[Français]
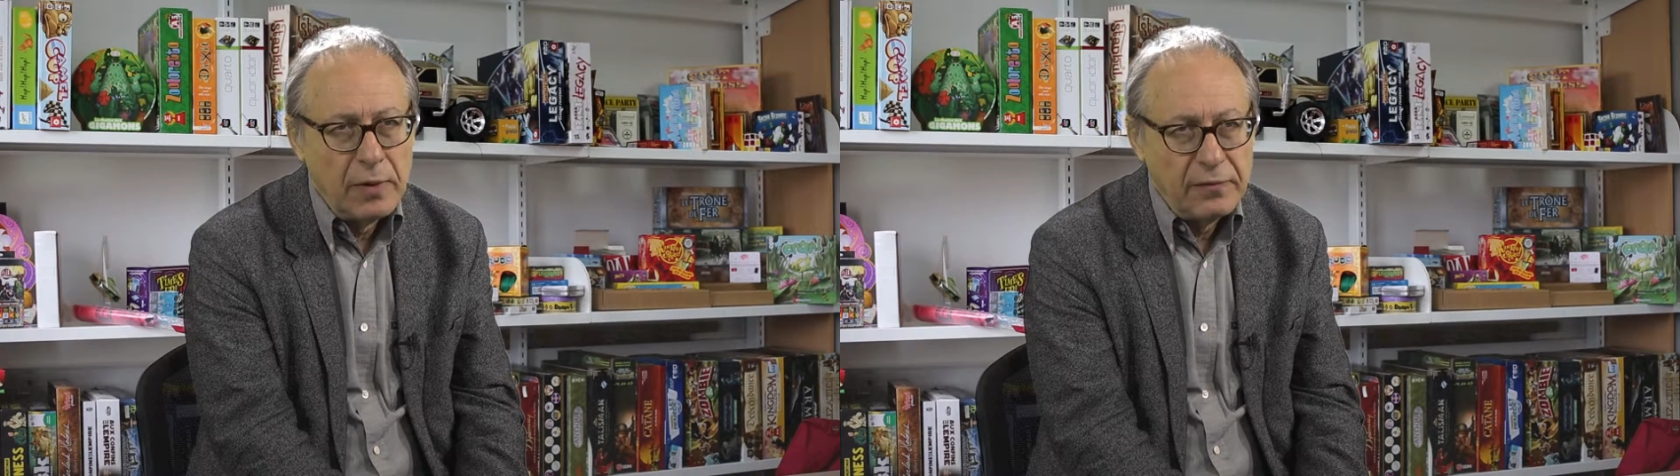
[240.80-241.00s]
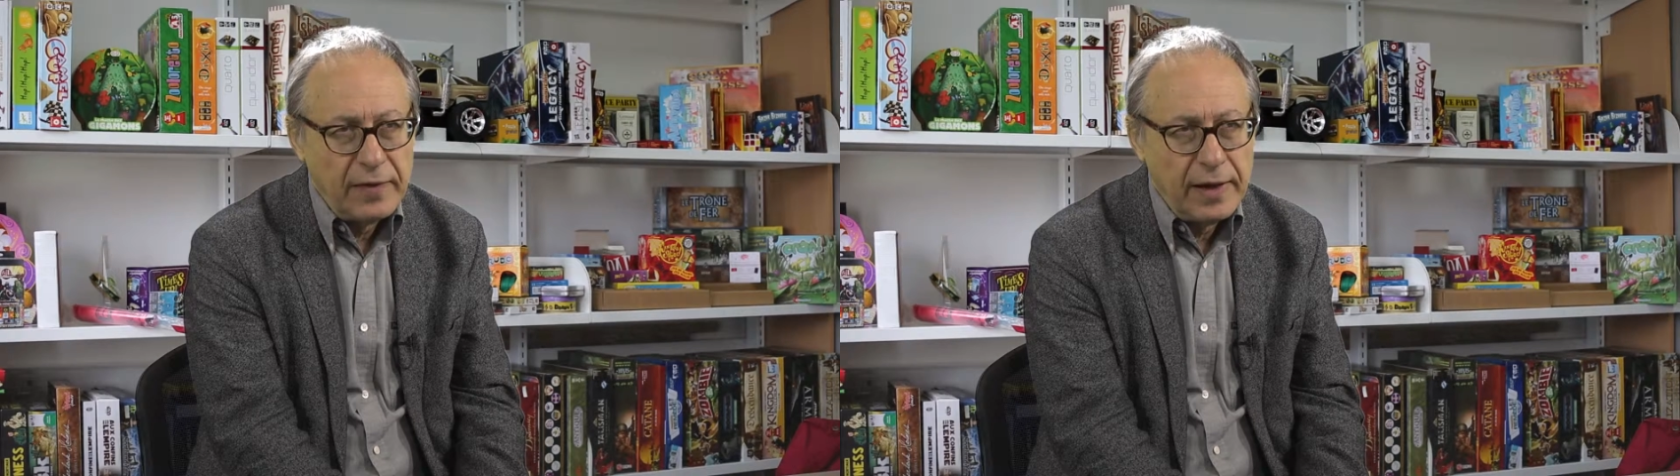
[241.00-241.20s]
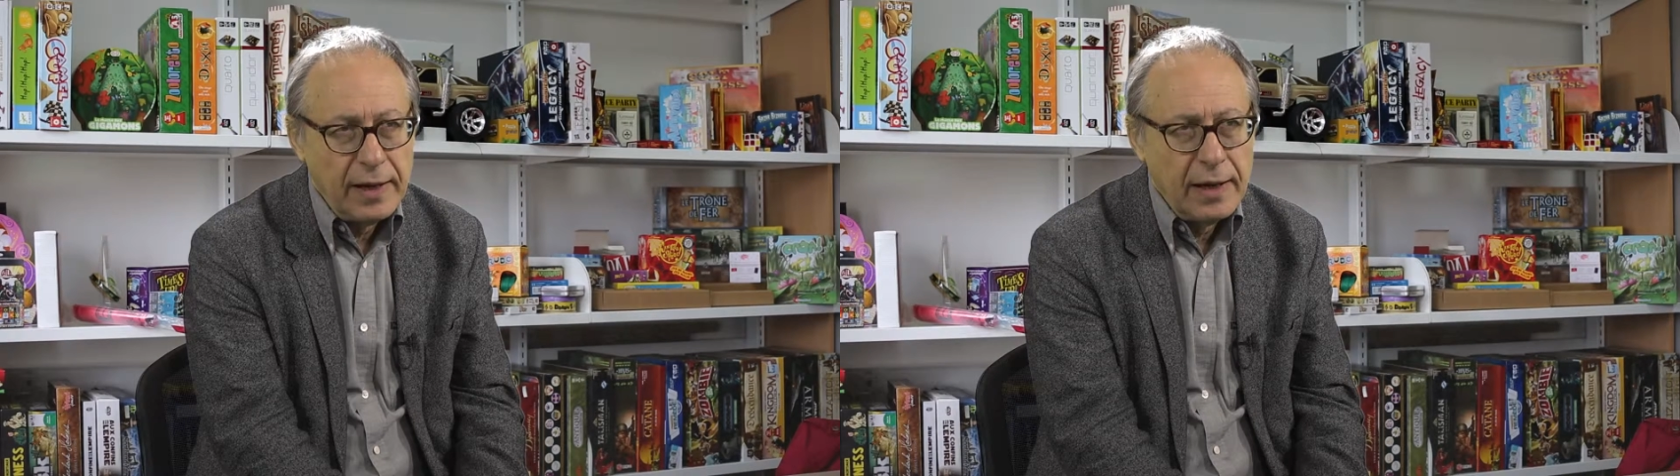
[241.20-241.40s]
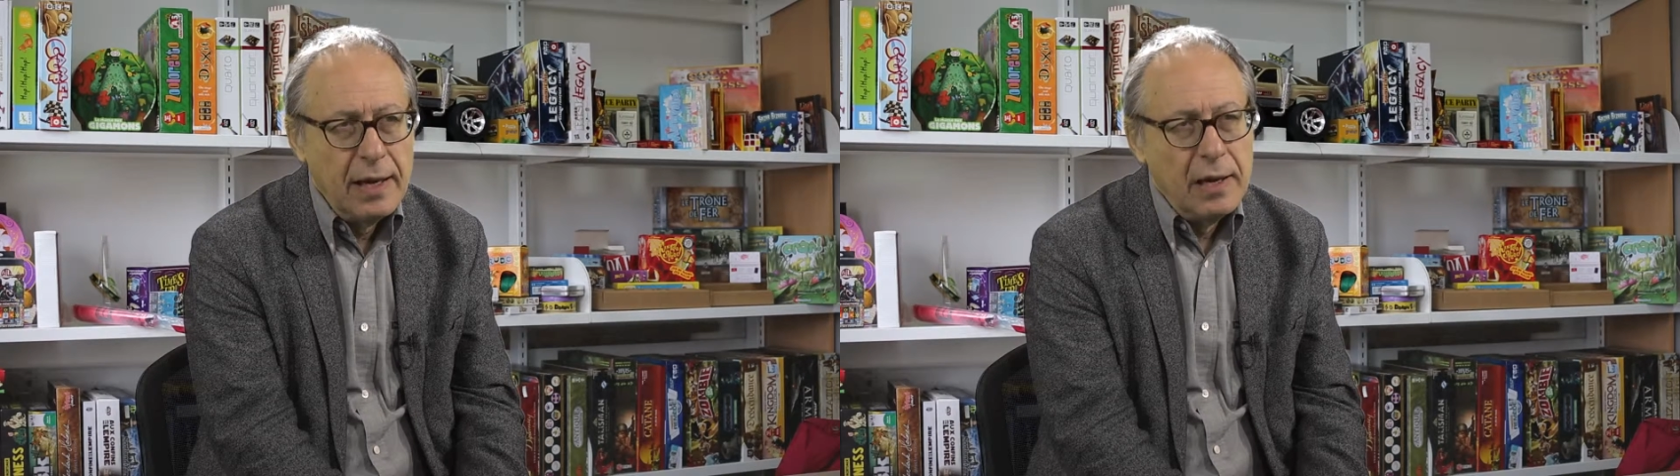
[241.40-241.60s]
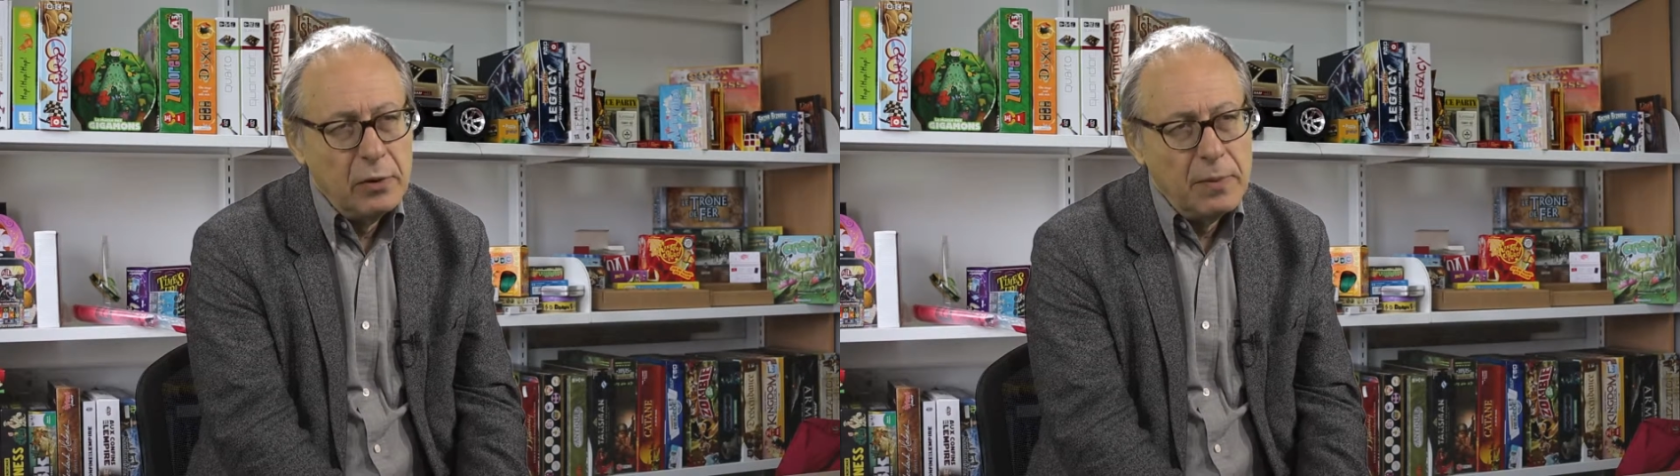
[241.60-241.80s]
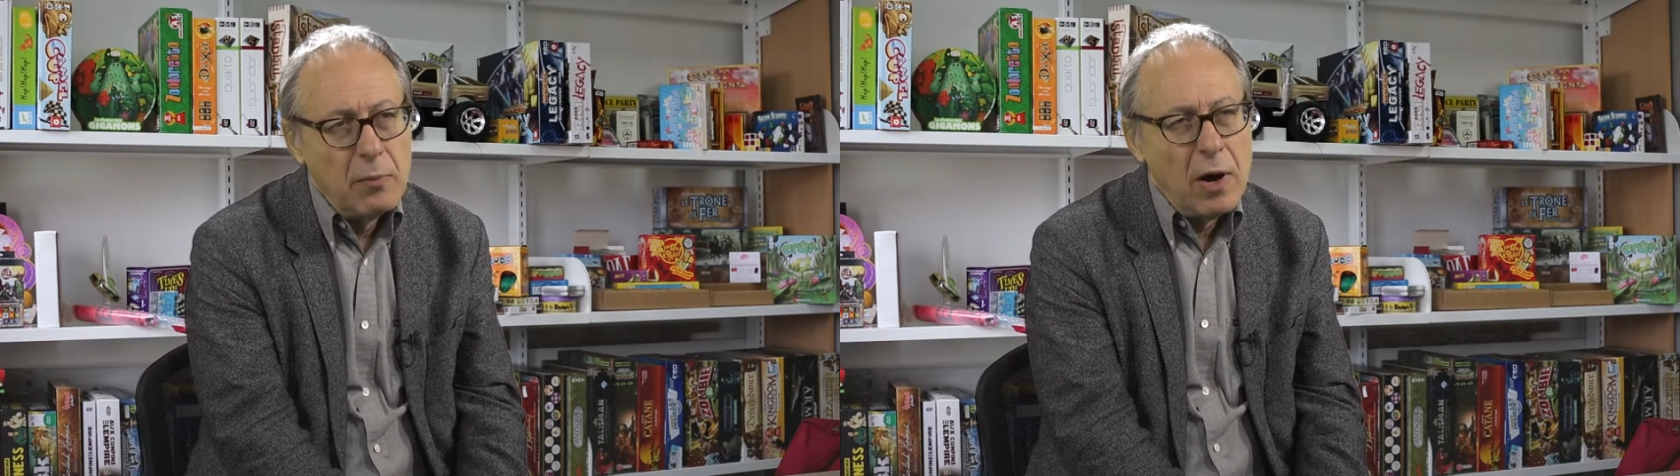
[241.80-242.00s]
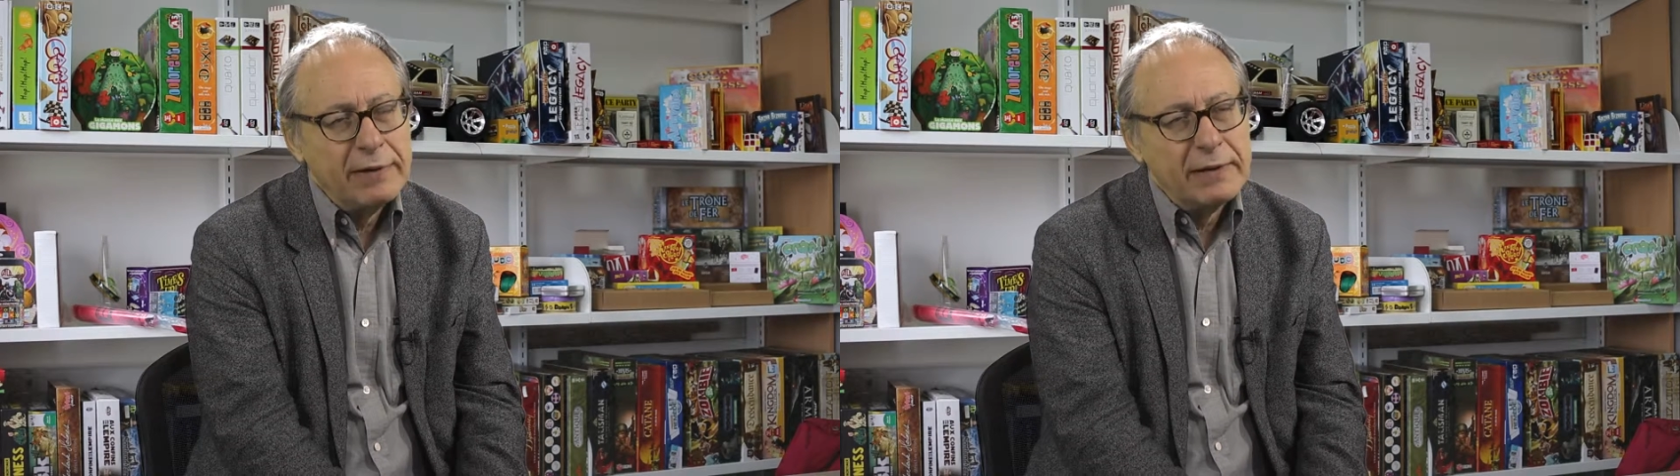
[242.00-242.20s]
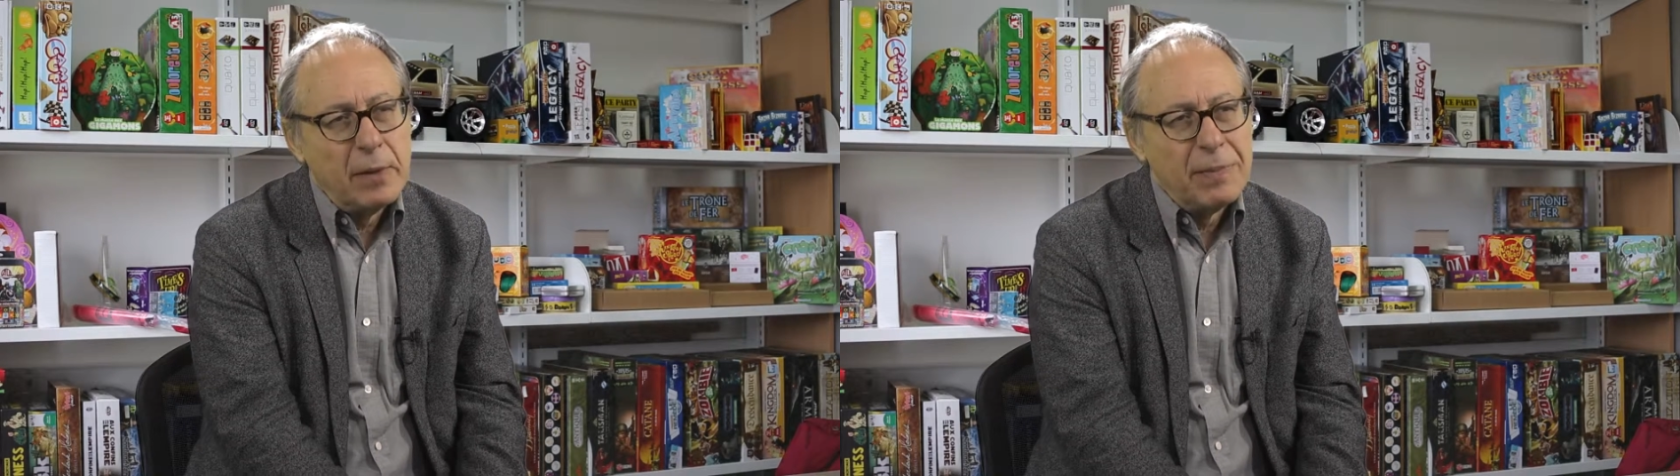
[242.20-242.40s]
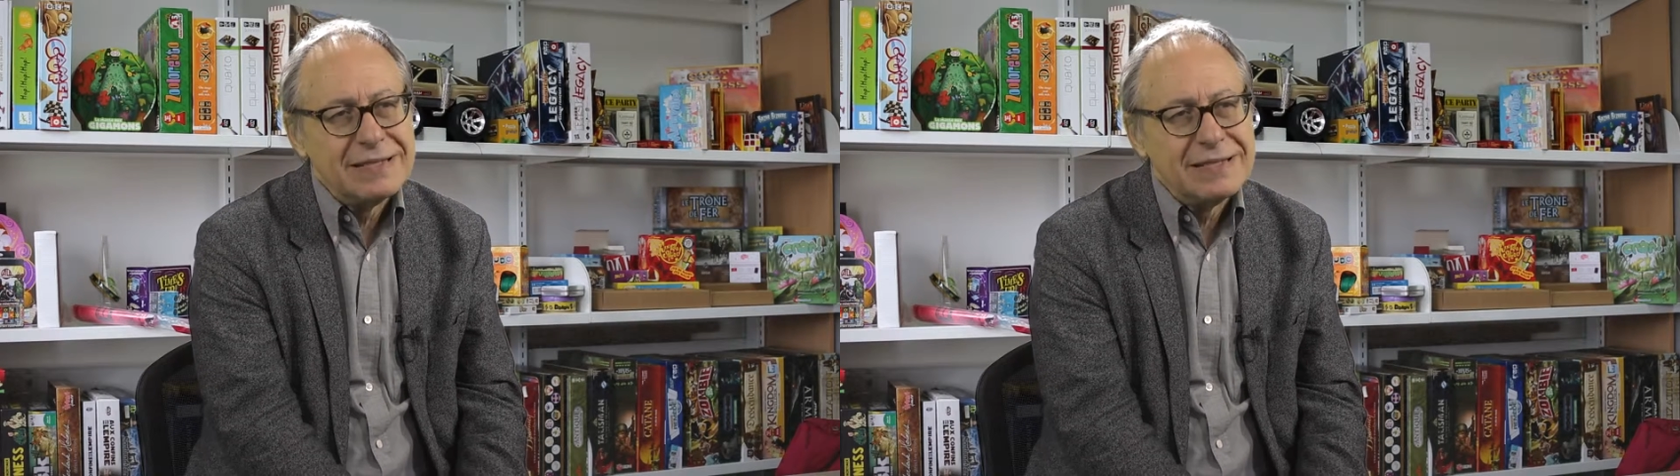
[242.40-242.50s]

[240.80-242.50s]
doit faire, le mémoire n'étant